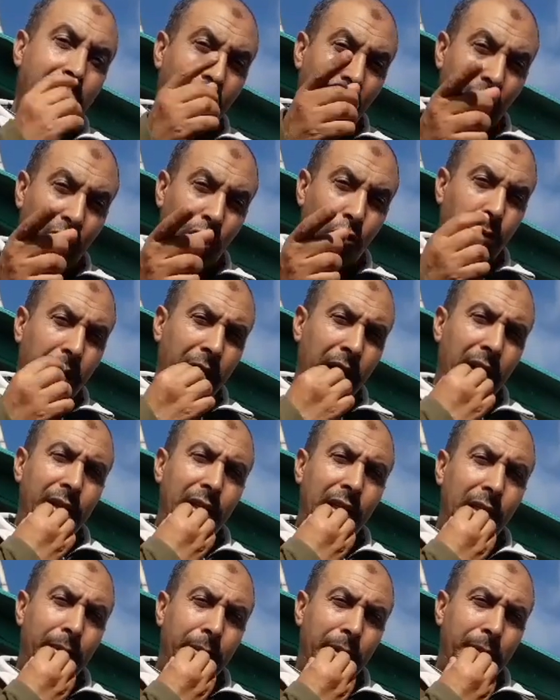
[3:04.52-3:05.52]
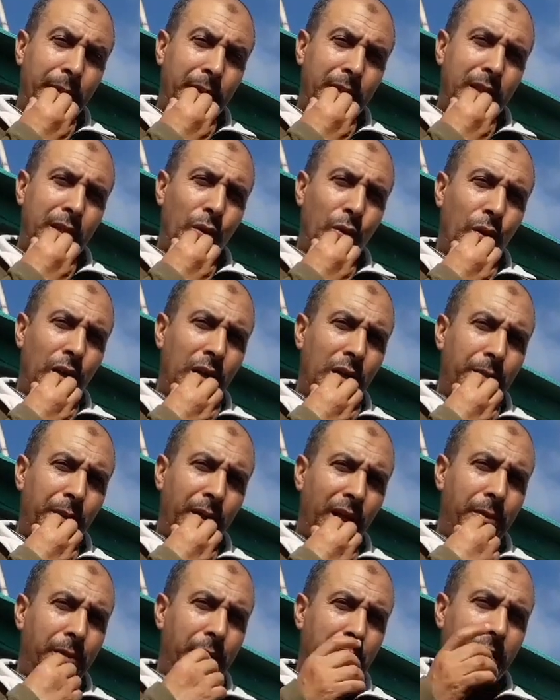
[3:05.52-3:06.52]
غا قبيل انا قبل ما نصور
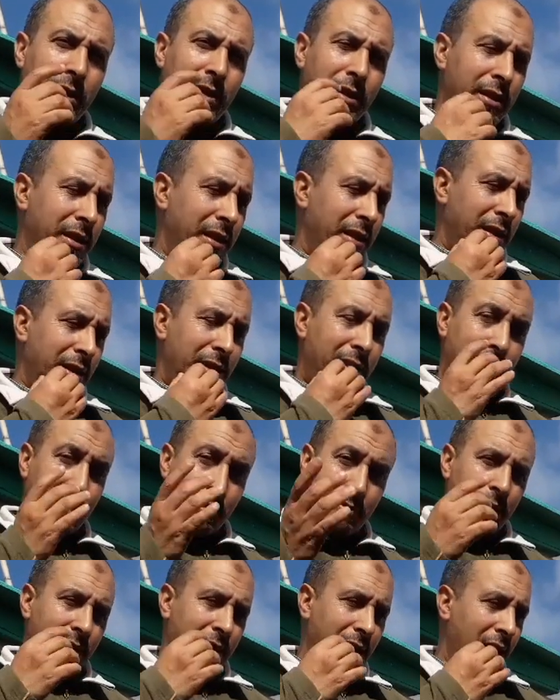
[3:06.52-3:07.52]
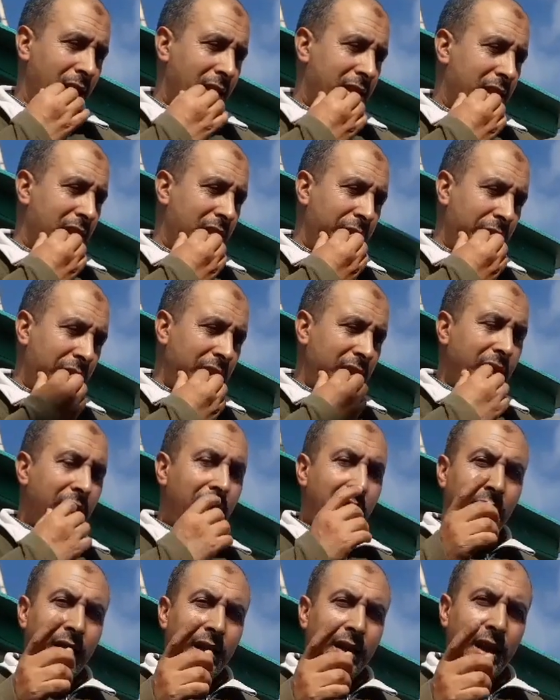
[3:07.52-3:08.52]
قبل ما ما ناكتيفي
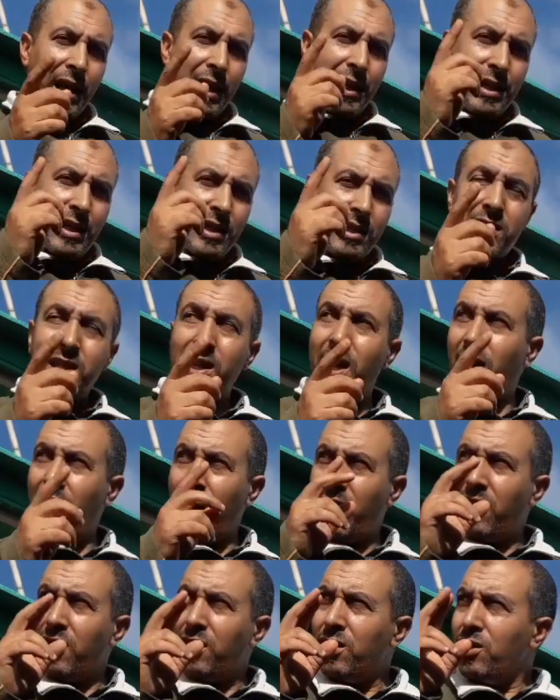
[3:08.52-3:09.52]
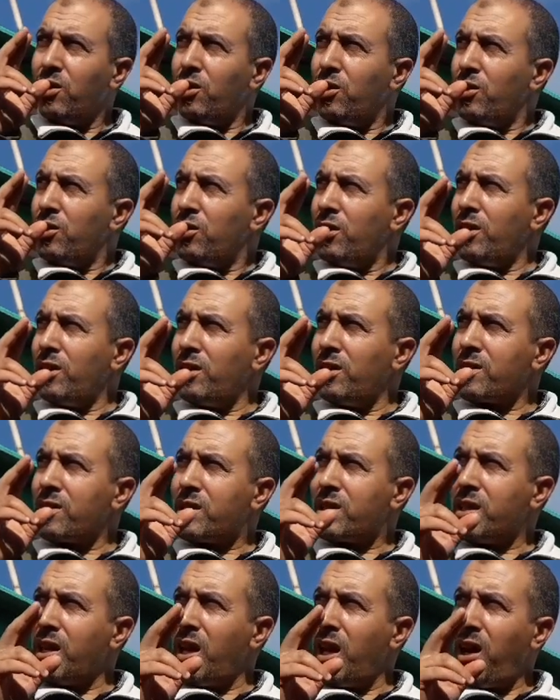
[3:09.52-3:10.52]
كانت ساعه آه،
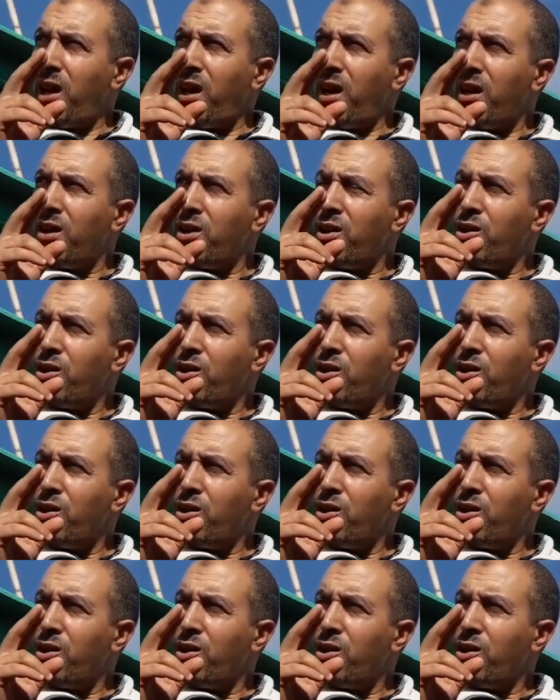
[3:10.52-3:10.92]
ساعة